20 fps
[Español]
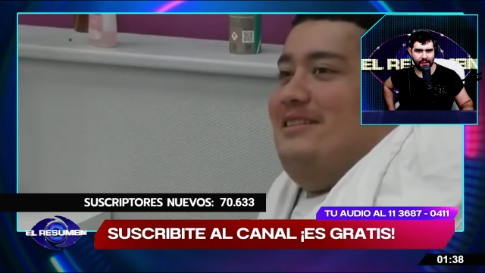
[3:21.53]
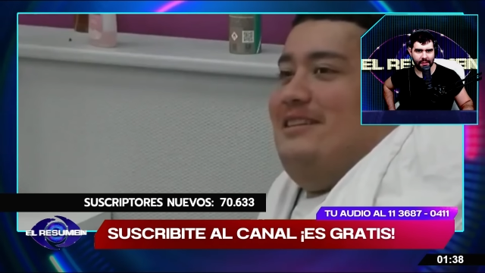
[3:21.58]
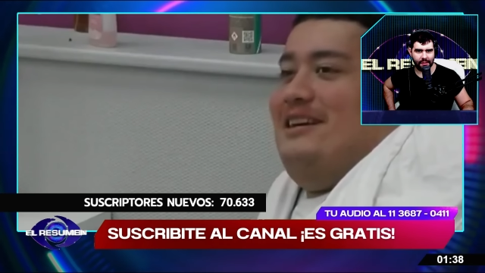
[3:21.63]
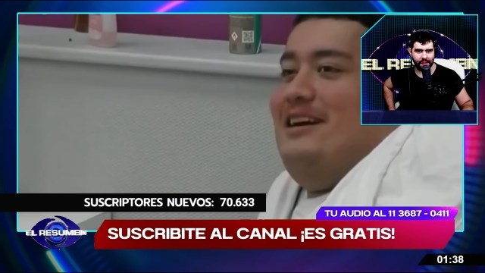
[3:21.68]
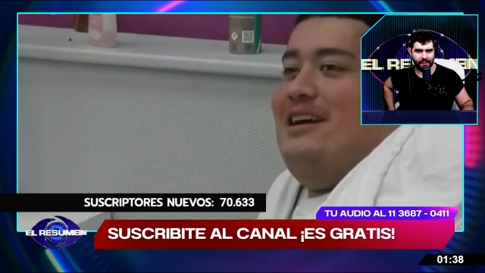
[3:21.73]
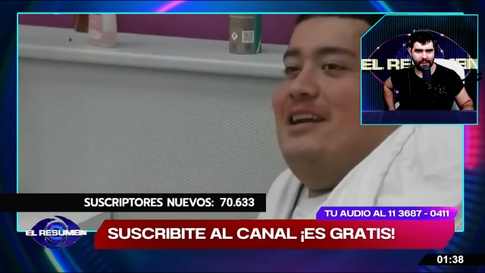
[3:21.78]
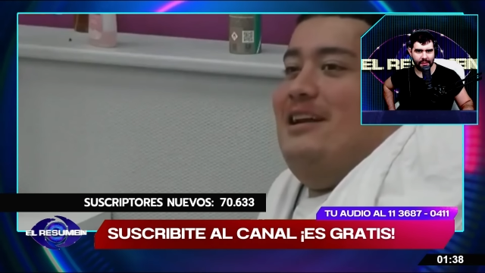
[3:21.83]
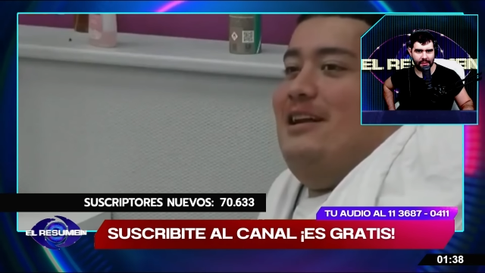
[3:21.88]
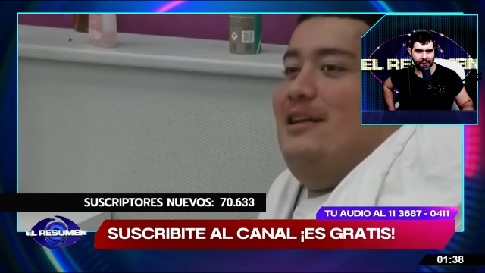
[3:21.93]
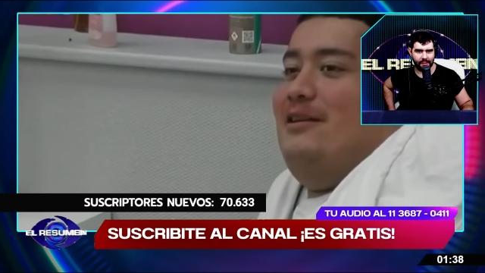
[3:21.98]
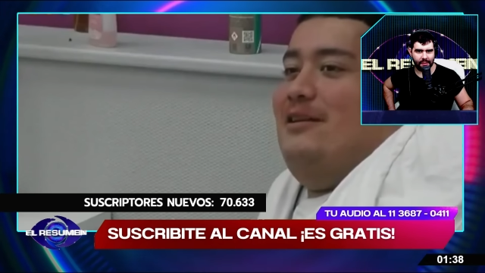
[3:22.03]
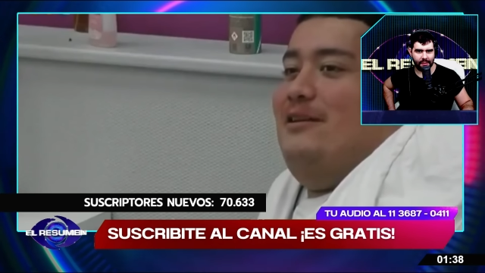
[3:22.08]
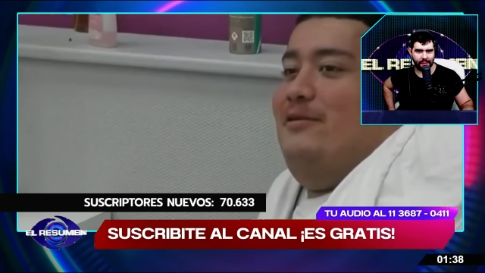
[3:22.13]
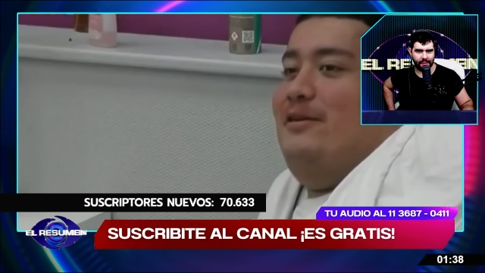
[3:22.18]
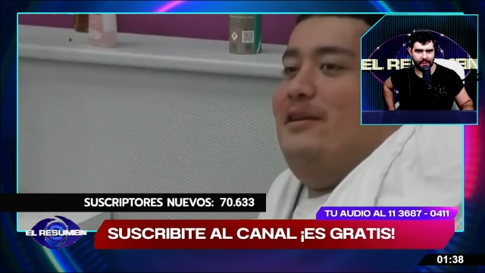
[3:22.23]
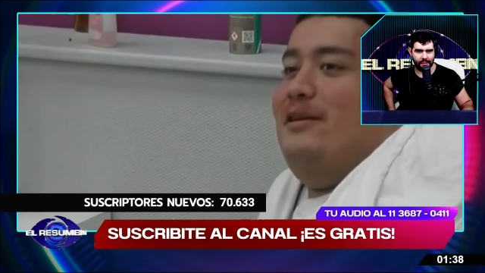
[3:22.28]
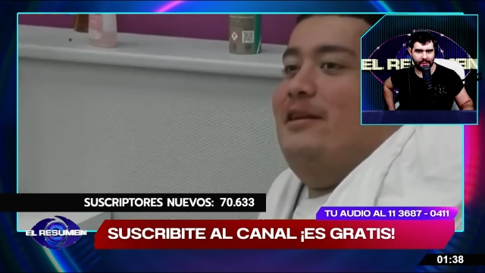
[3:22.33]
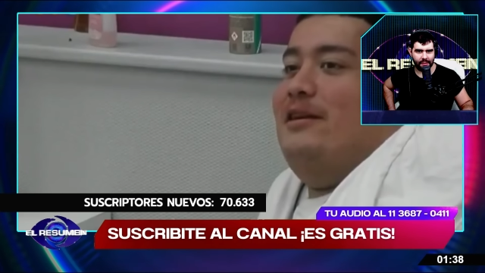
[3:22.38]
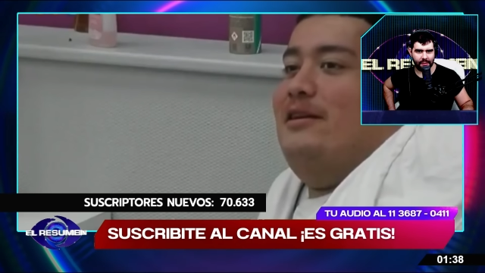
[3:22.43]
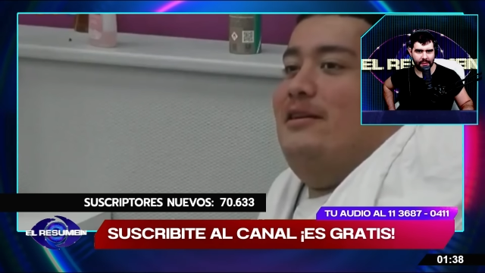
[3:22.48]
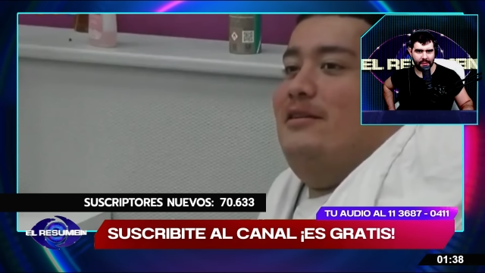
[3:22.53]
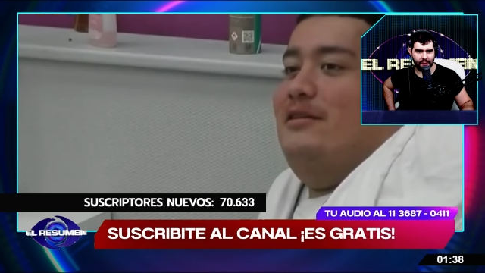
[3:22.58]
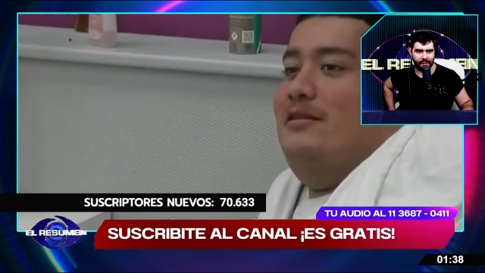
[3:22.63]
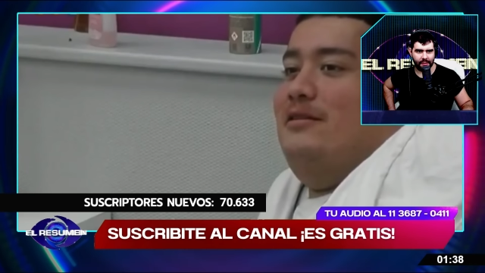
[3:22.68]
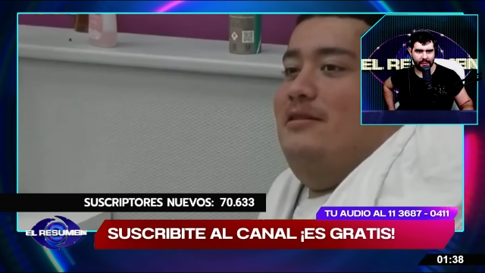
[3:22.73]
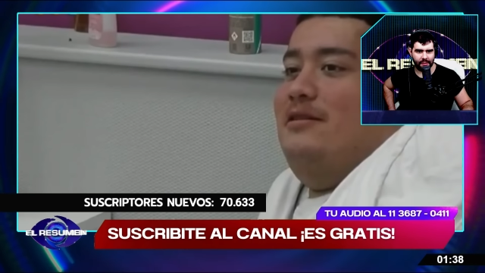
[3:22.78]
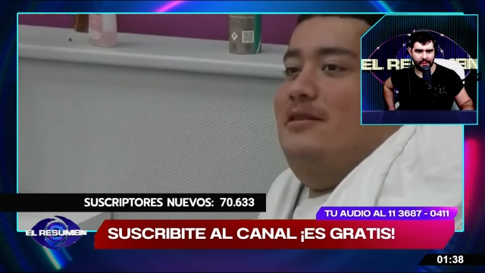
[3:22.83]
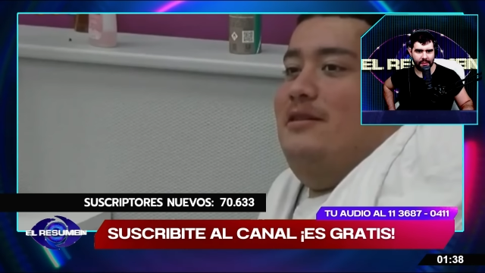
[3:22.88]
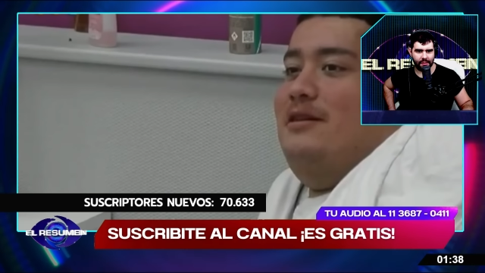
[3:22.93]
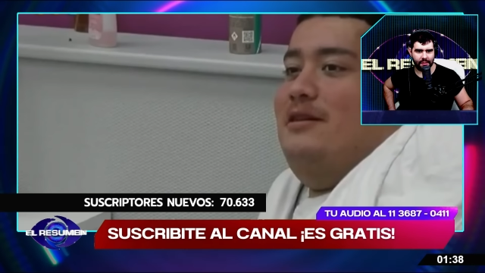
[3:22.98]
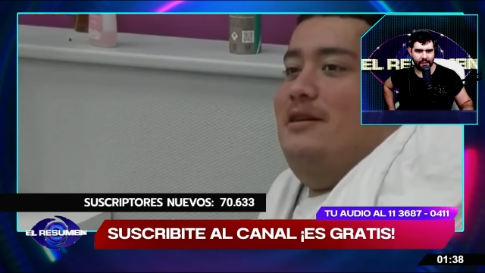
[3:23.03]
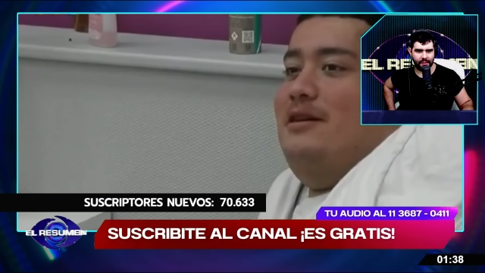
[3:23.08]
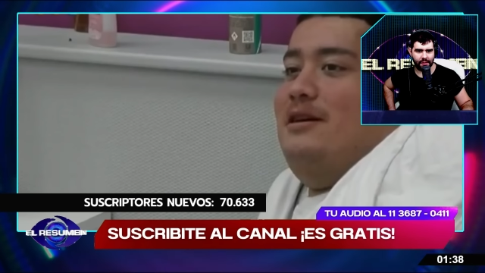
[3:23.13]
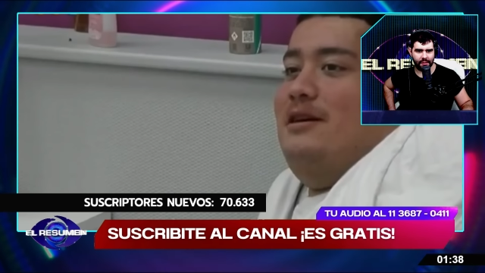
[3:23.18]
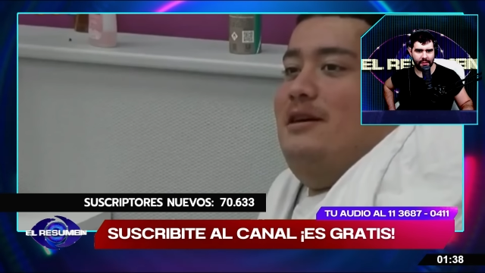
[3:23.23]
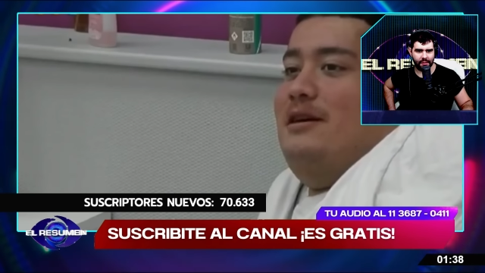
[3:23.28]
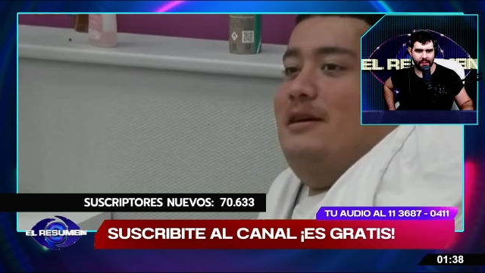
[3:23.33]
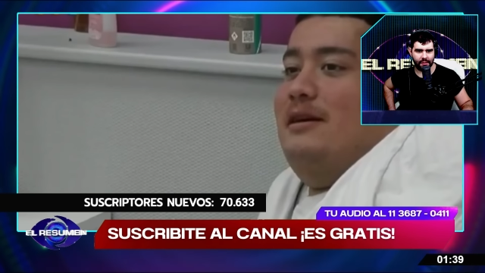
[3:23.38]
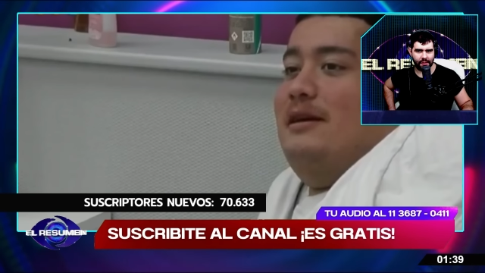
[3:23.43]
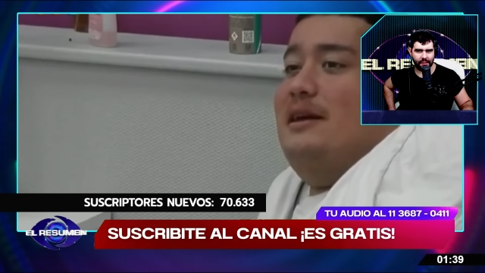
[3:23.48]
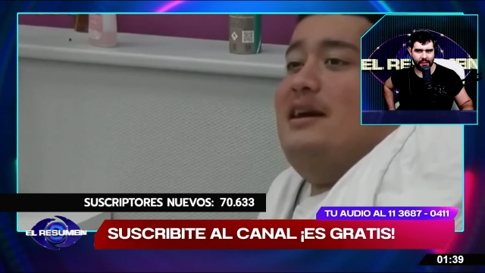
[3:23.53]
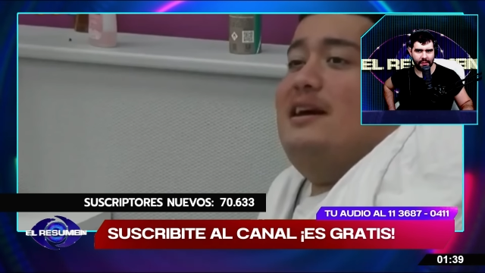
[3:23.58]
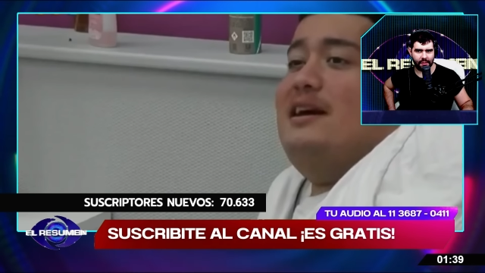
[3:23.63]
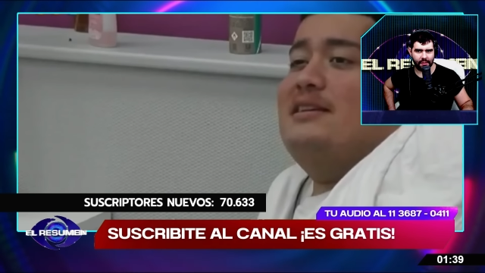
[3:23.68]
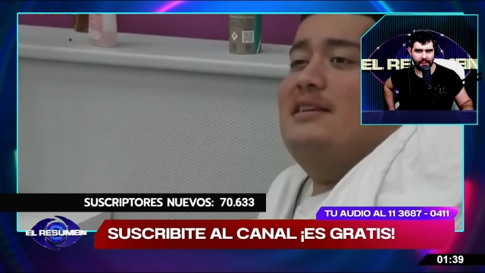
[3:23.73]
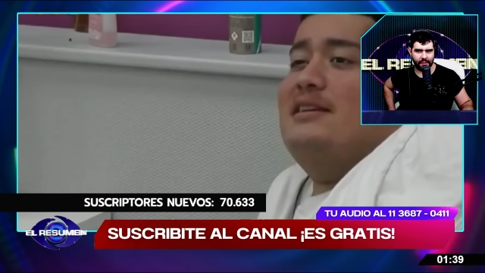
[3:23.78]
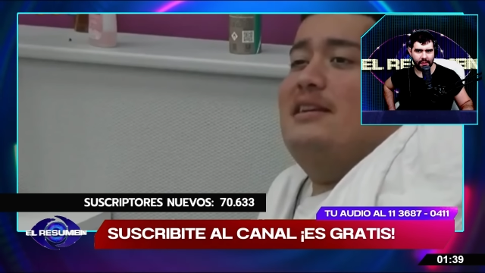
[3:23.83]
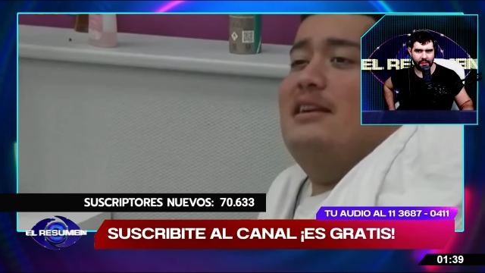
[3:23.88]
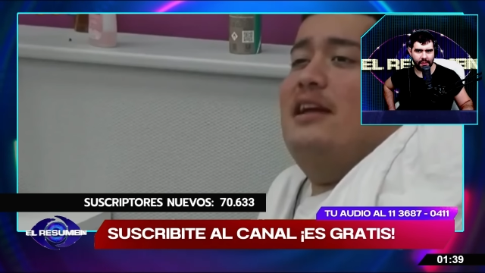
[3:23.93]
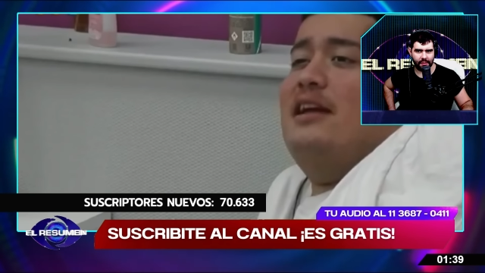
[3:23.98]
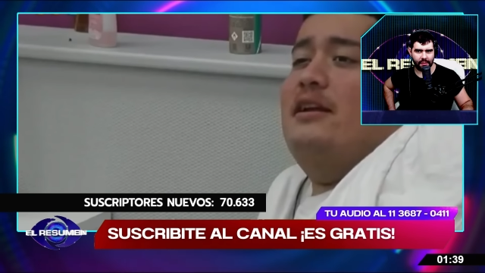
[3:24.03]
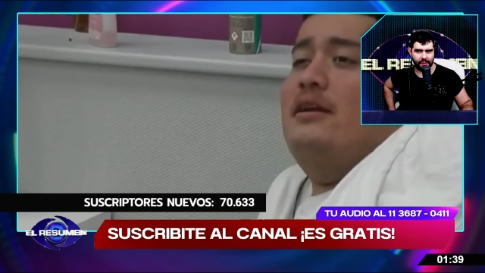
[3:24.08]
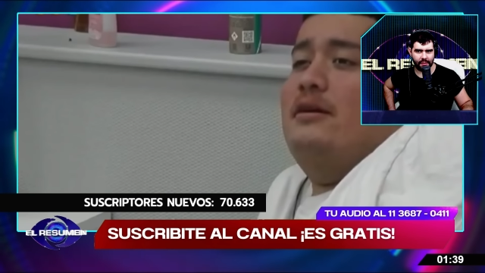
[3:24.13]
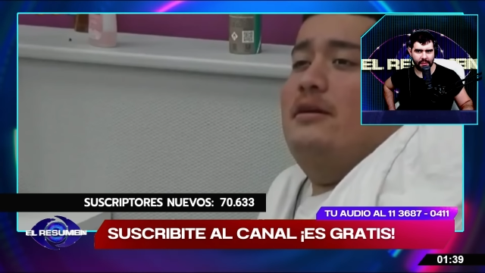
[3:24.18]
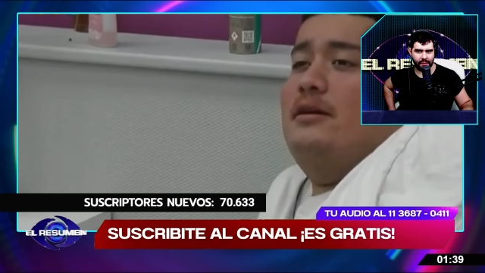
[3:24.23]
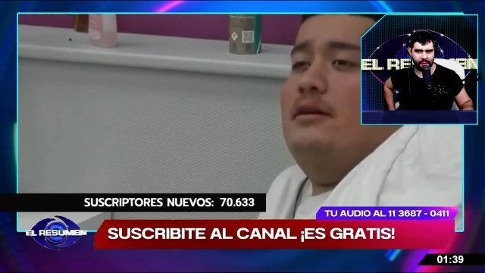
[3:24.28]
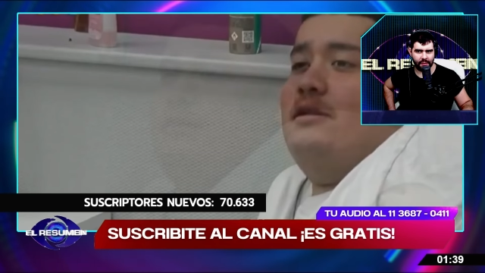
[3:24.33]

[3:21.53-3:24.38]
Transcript: llegara a la final. Para mí va a llegar a la